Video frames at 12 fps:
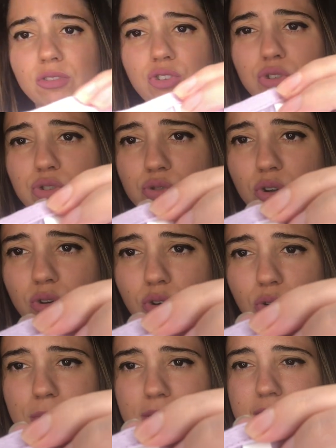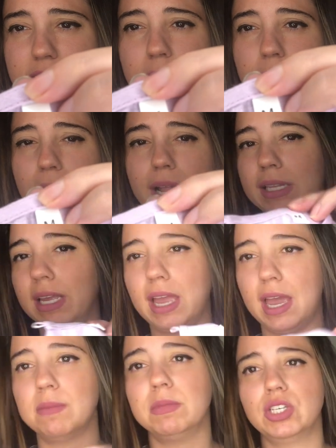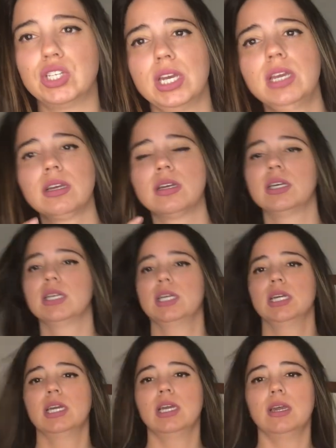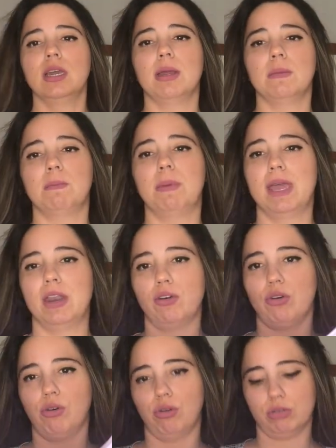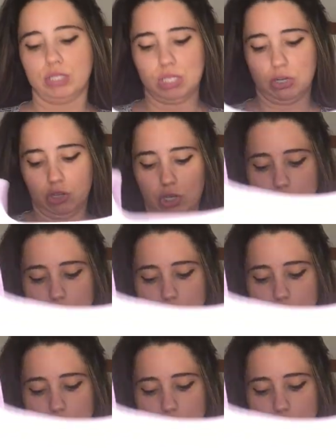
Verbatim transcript: Yo suelo pedí siempre la talla M en ¿sí? Pero si lo llego